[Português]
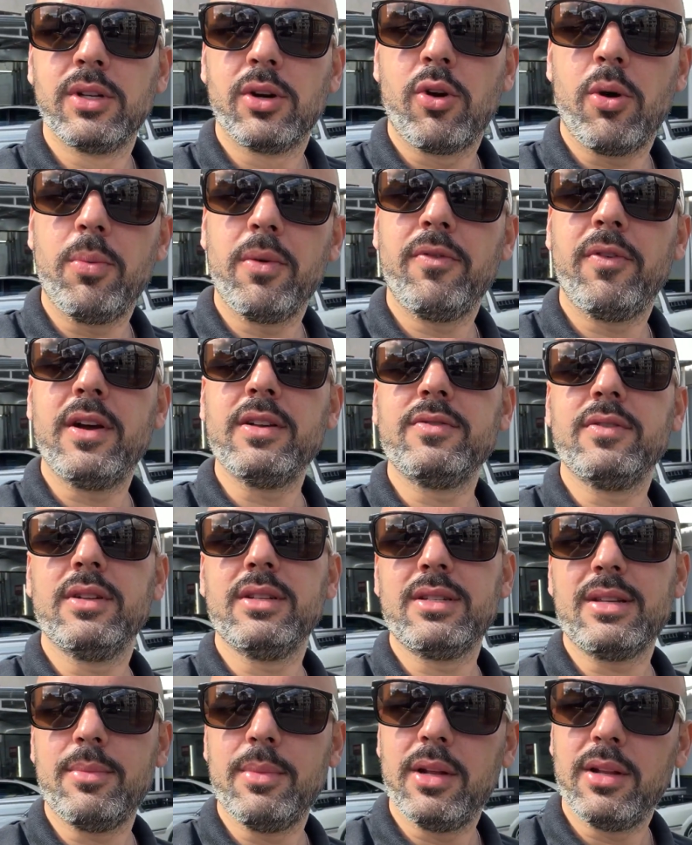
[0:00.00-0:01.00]
Como faz
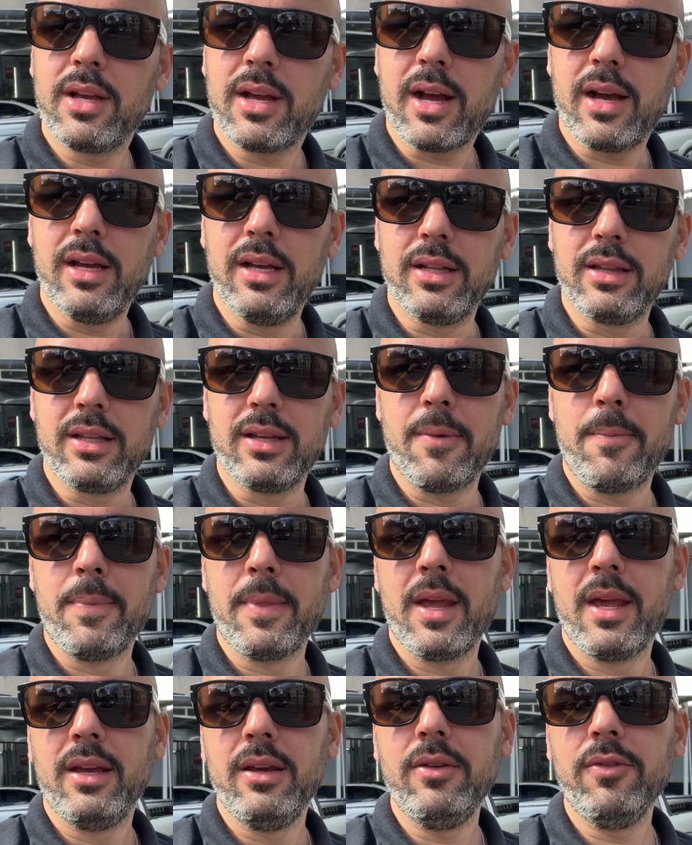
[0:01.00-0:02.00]
financiamento de carreta?
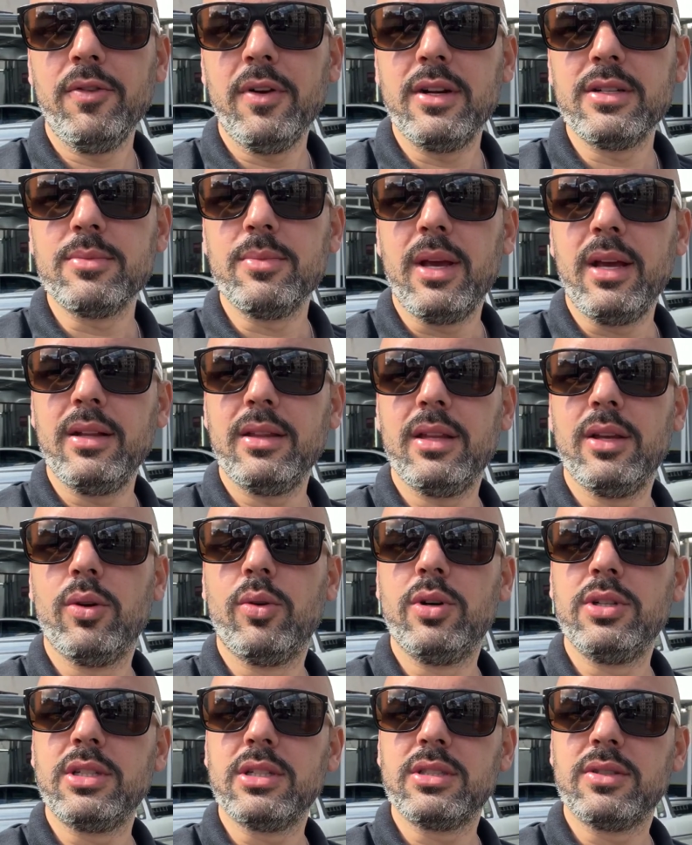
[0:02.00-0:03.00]
Infelizmente,
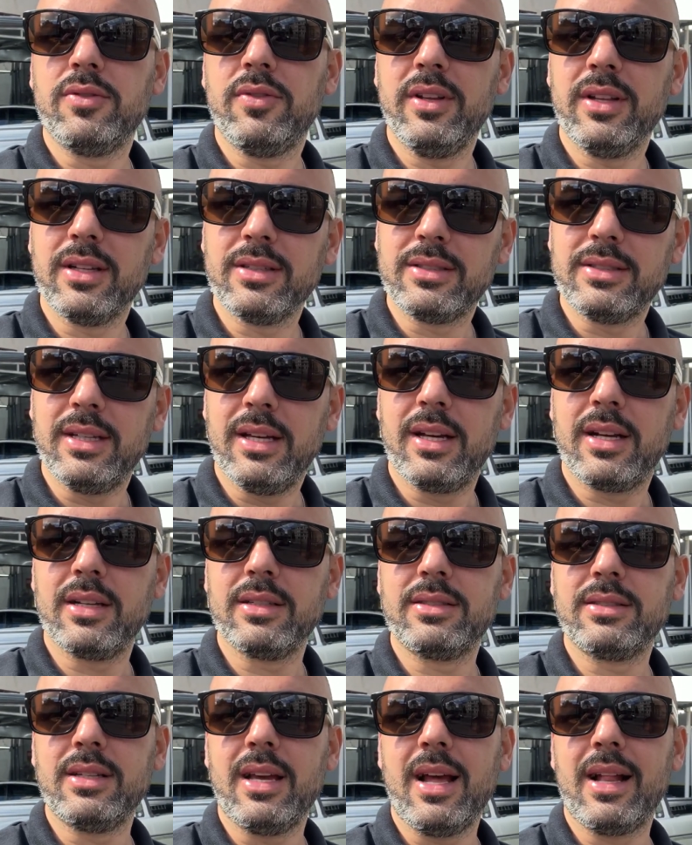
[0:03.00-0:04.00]
hoje as
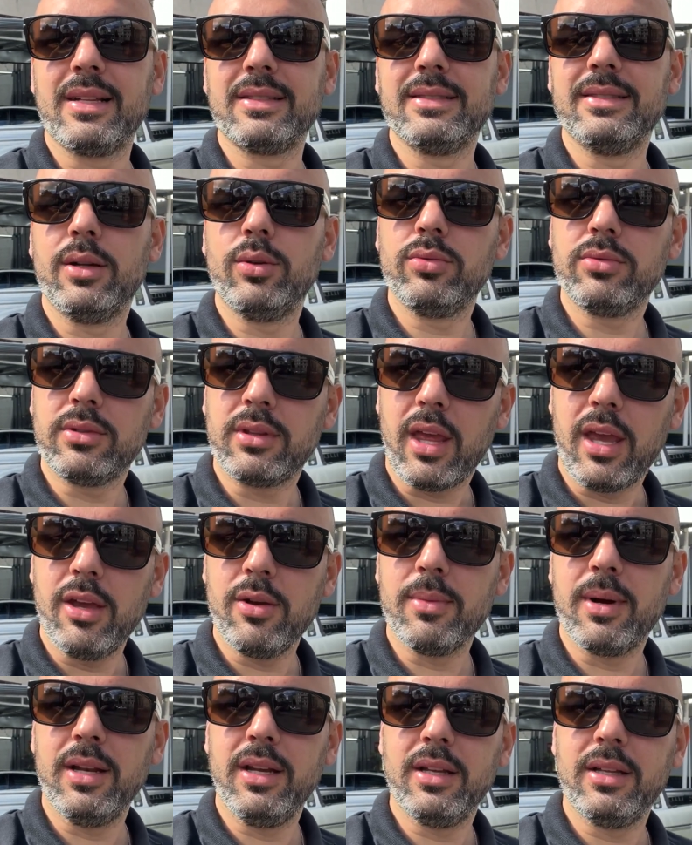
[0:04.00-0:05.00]
financeiras, elas não têm
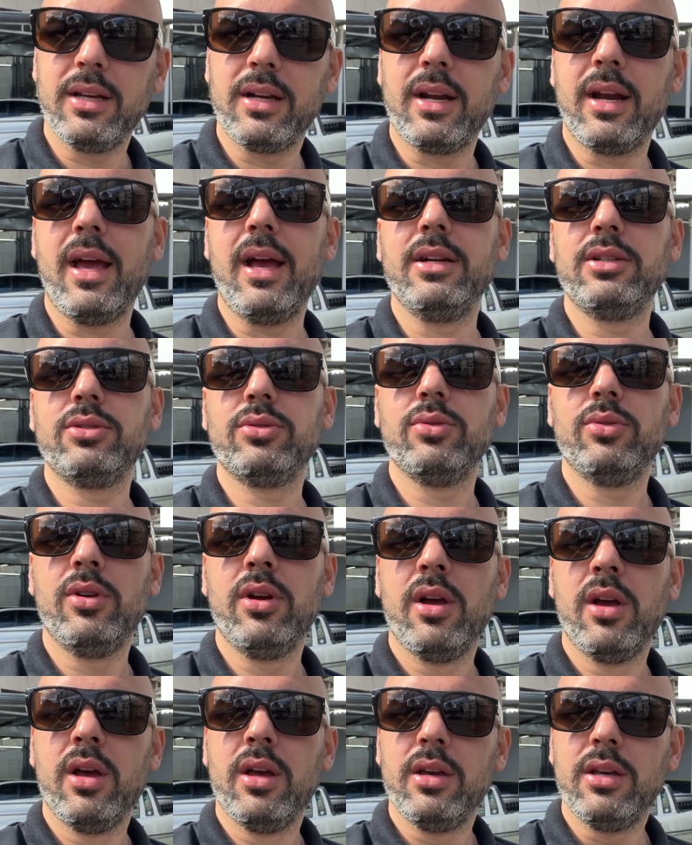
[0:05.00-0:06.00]
uma linha de crédito
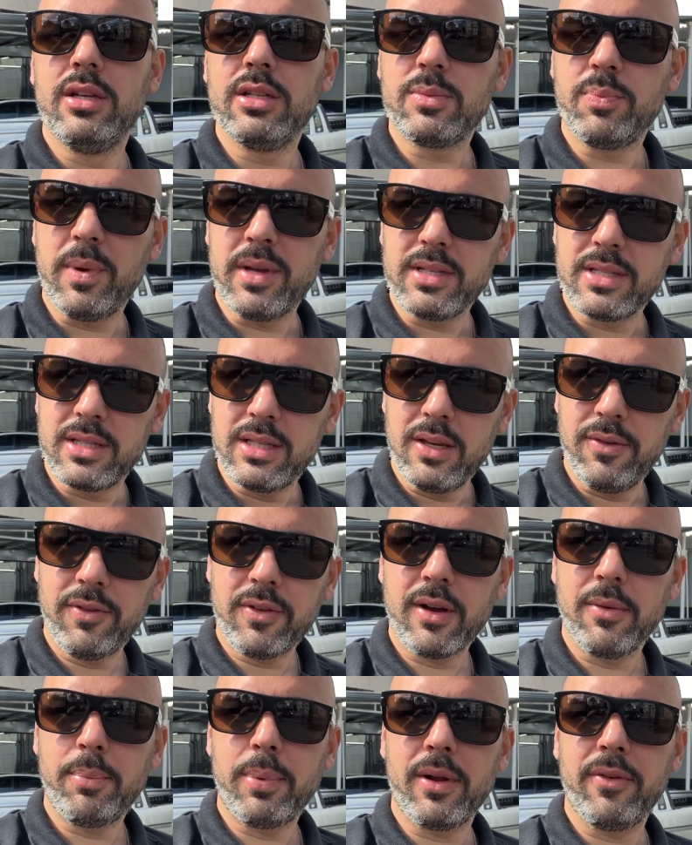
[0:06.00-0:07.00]

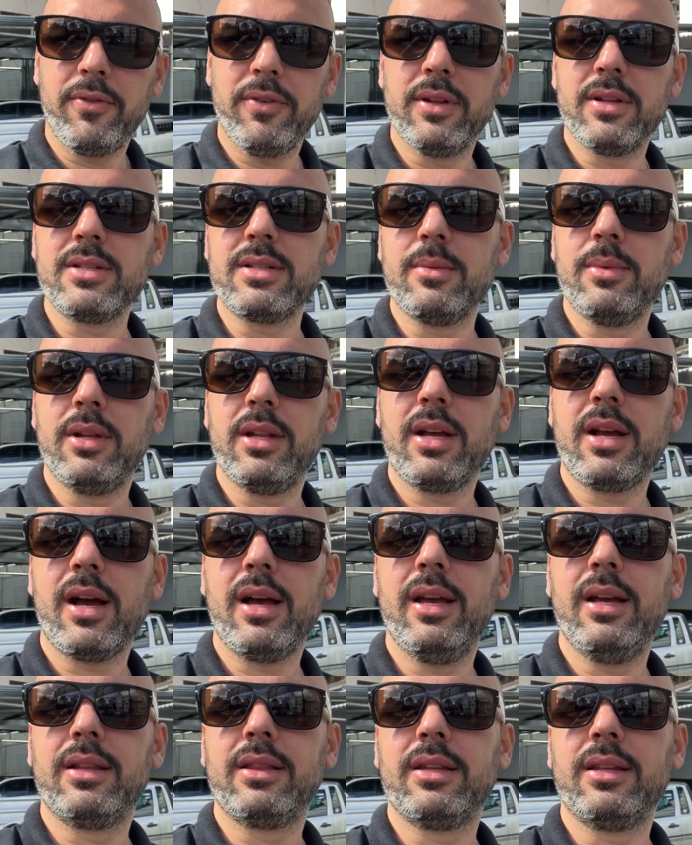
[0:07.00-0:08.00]
específica para financiamento de
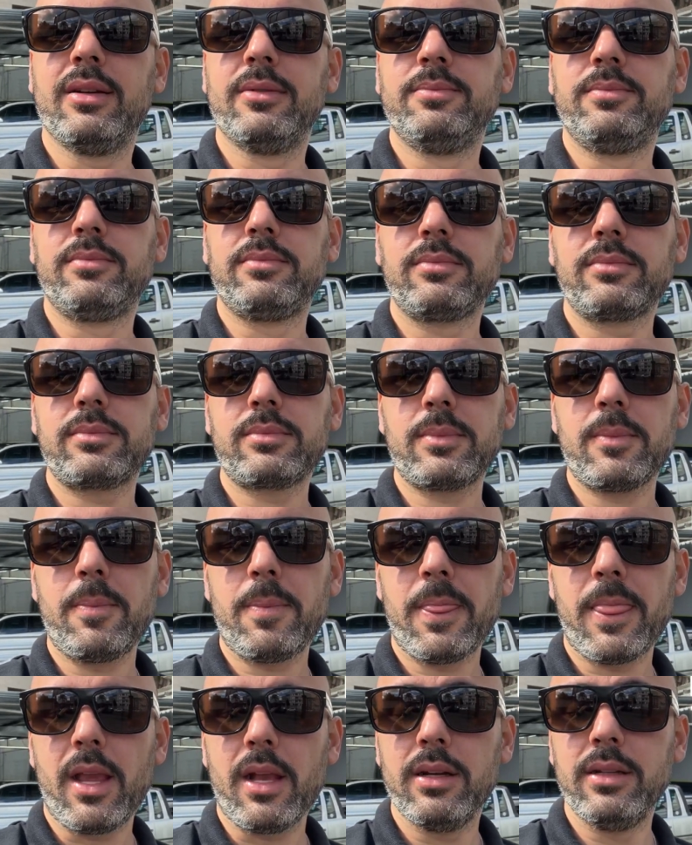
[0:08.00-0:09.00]
carreta.
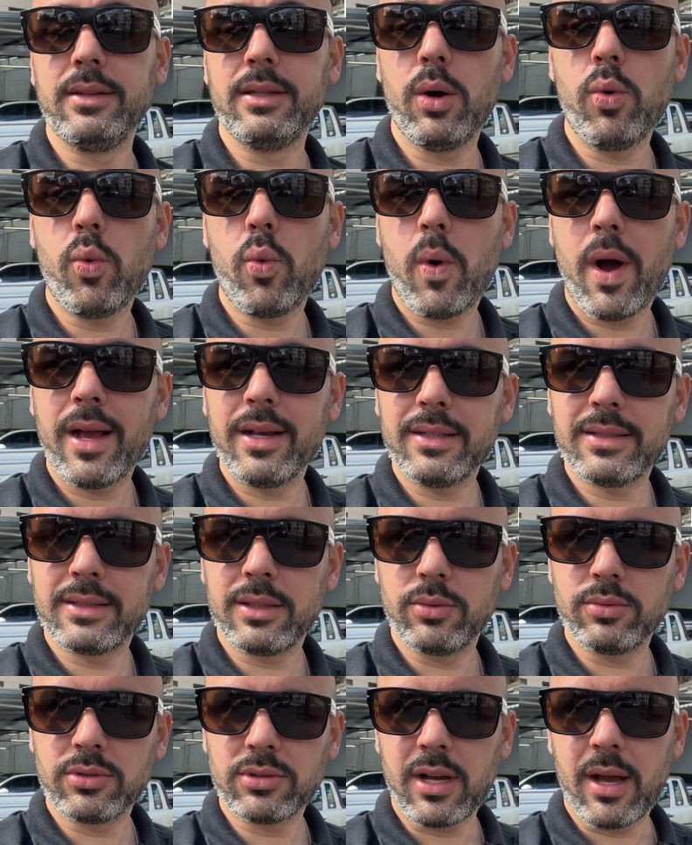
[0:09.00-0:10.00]
Então, quais
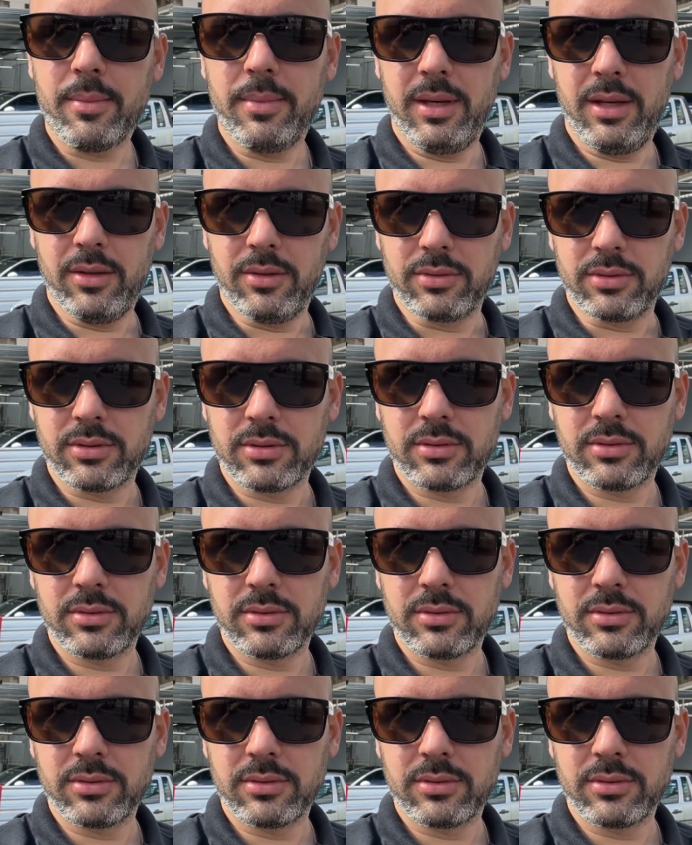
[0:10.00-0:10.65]
são os caminhos?